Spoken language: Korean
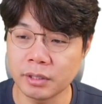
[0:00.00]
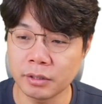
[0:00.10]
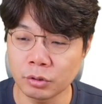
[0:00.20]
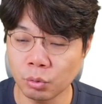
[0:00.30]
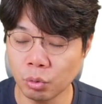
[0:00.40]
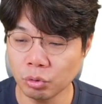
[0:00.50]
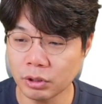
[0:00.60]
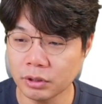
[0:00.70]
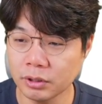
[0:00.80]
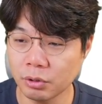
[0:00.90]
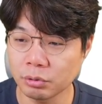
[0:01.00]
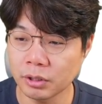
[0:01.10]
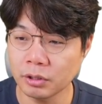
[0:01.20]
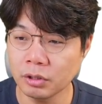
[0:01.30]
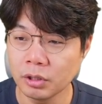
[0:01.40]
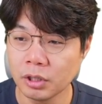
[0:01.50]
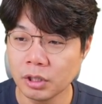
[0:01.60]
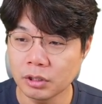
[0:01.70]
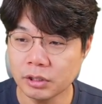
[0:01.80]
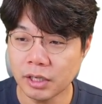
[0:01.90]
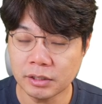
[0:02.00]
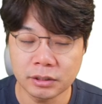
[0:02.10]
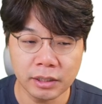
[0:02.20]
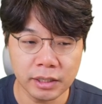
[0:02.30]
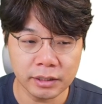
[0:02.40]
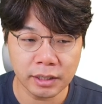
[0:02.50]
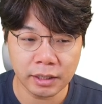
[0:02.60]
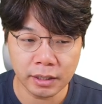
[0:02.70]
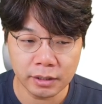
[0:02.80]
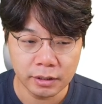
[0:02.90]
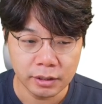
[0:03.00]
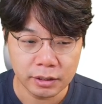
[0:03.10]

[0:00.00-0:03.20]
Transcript: 그래서 코로나가 끝나고 나서 크게 증가했다가